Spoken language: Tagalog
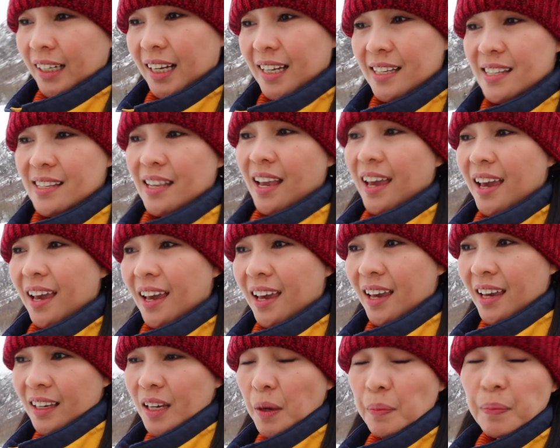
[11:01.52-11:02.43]
kasi
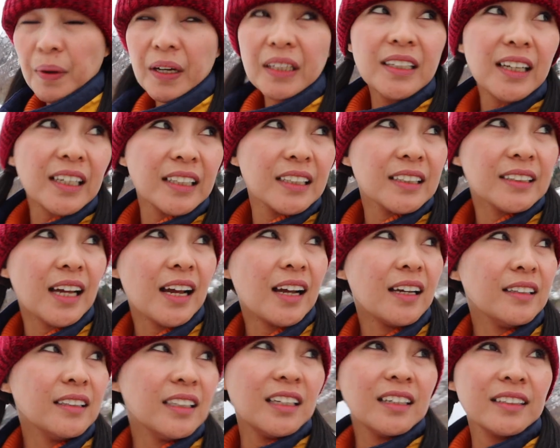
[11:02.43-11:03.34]
kapag nakita
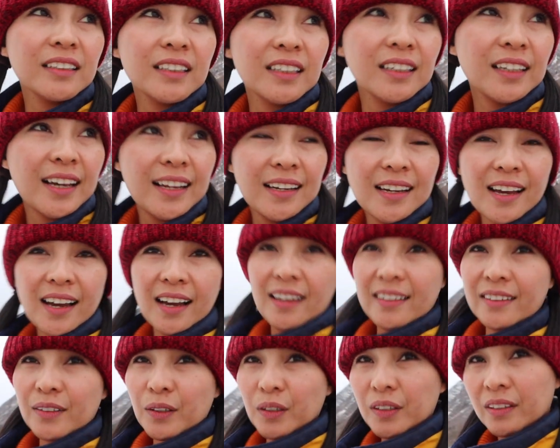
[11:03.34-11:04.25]
ka nilang
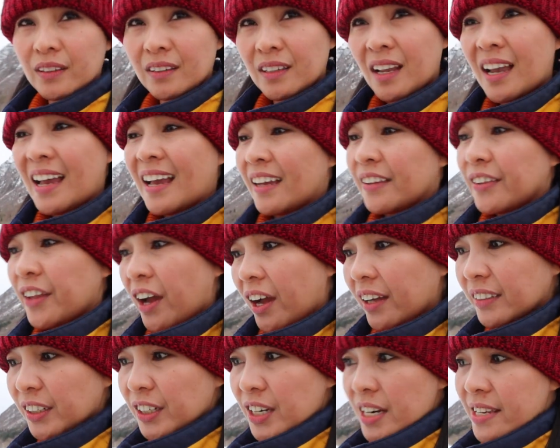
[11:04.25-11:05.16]
naglalakad on the
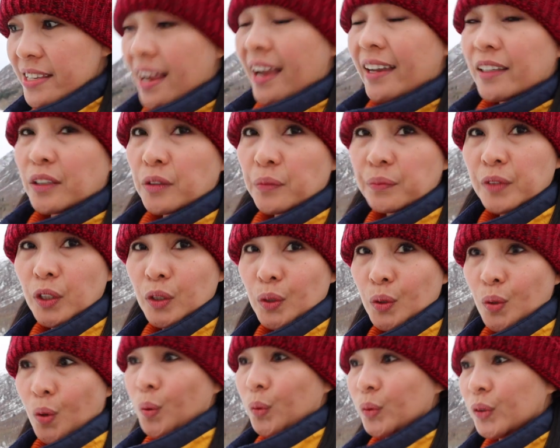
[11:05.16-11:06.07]
other side of the
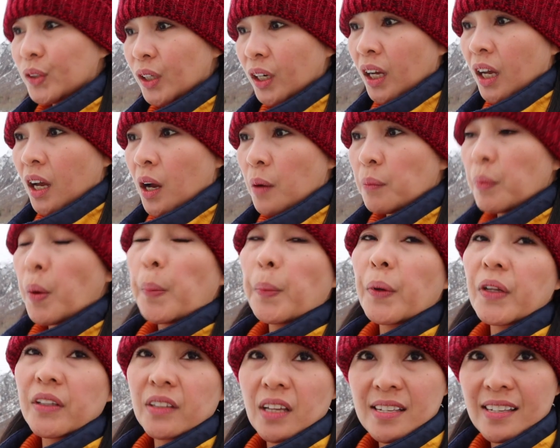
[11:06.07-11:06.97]
road,
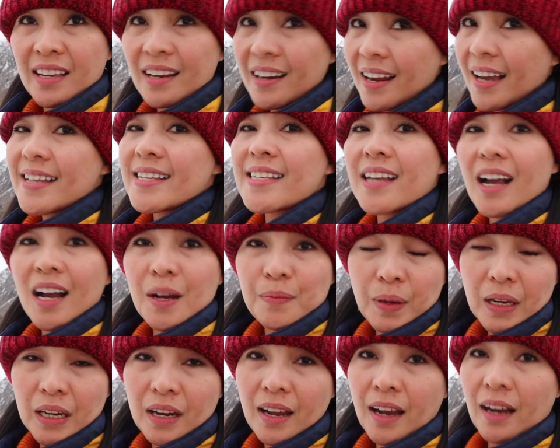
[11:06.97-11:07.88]
pupunta sila sa
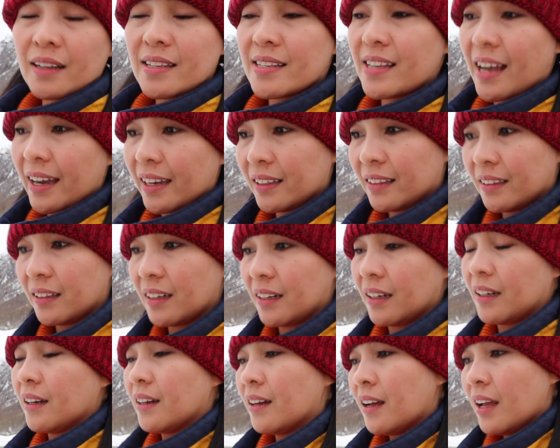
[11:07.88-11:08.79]
kabilang side
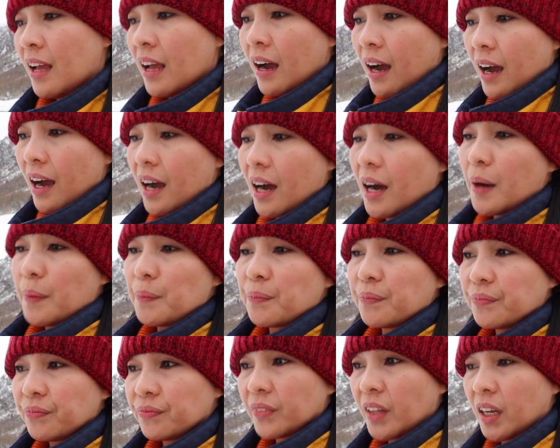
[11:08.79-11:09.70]
ng
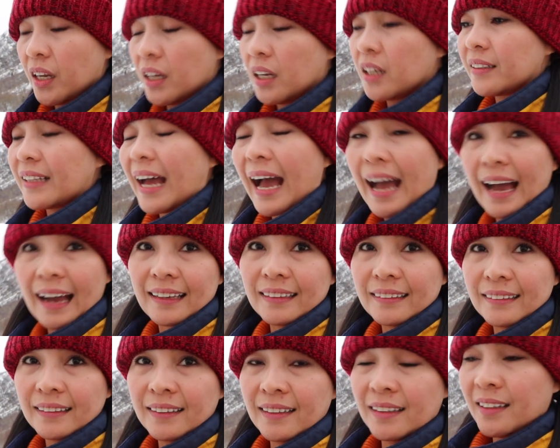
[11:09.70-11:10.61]
um,
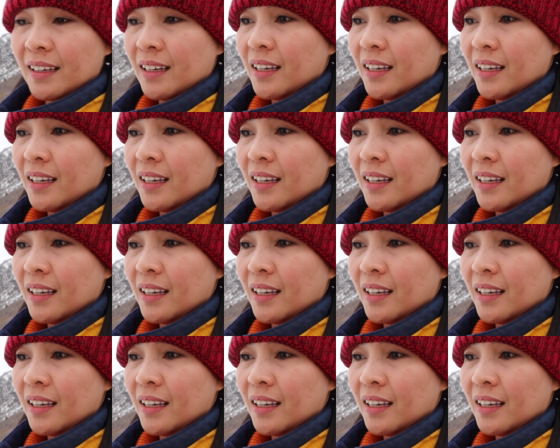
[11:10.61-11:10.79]
daan